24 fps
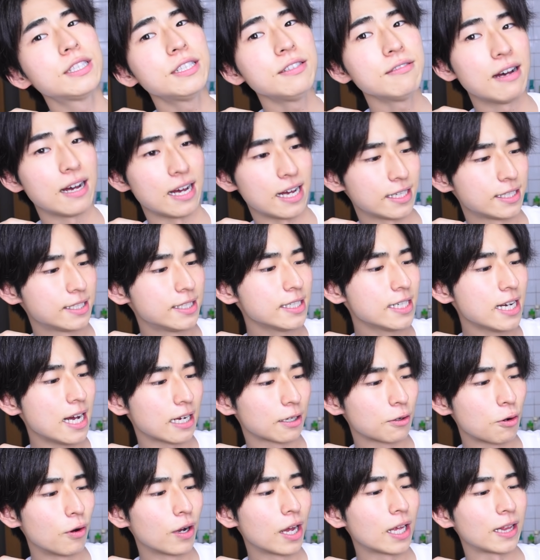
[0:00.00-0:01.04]
ちは味
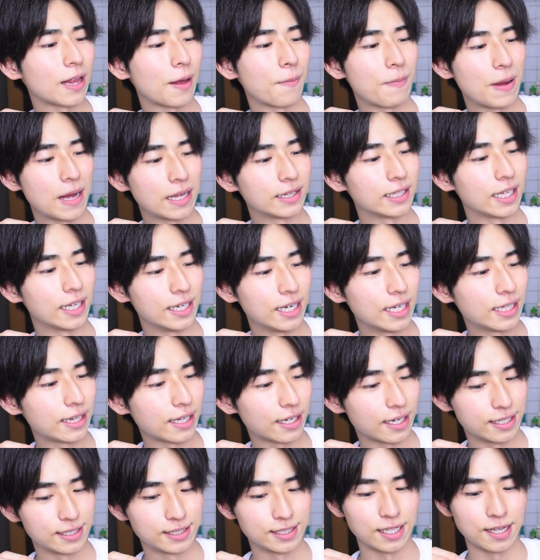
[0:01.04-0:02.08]
が焦げたパンだねっ
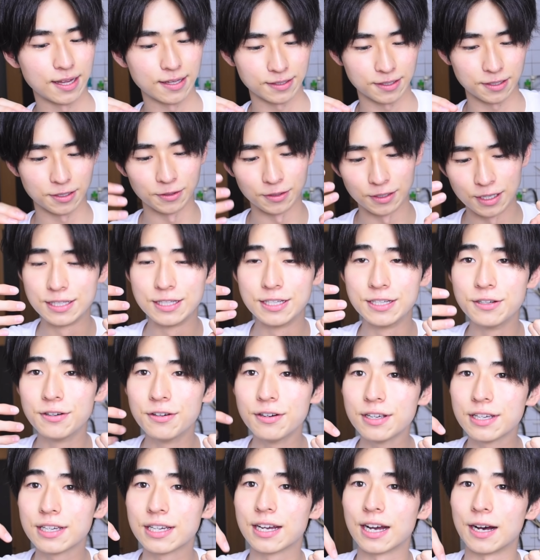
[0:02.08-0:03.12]
て感じなんですけど、
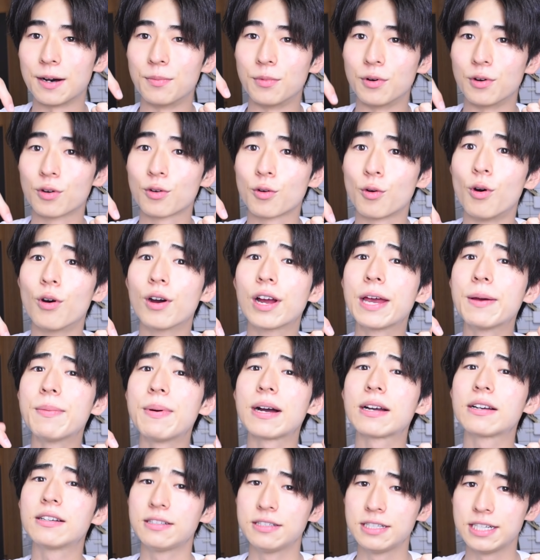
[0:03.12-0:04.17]
匂いがもう焦げ
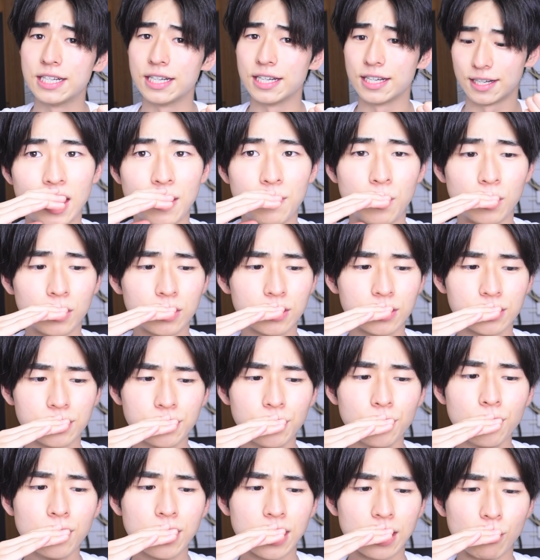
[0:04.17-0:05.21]
まくり。で、僕、
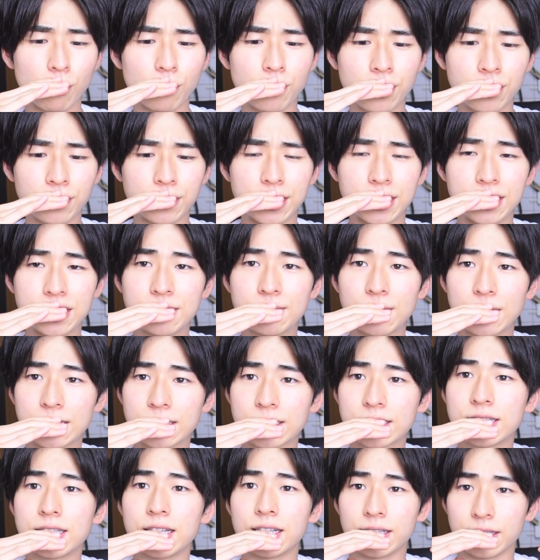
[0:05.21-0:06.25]
チョコがこの世で一番
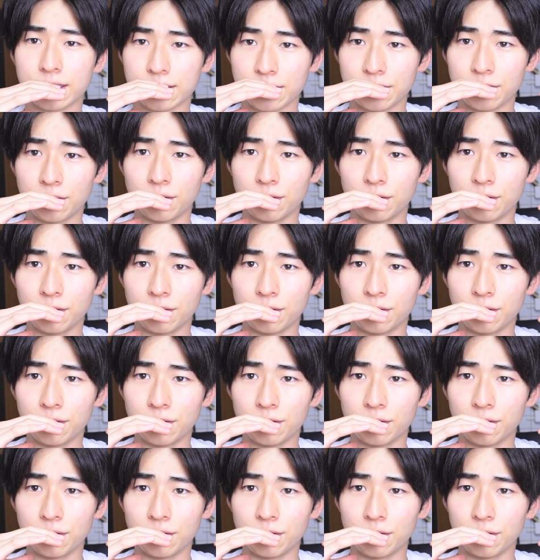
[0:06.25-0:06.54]
好きなんですけ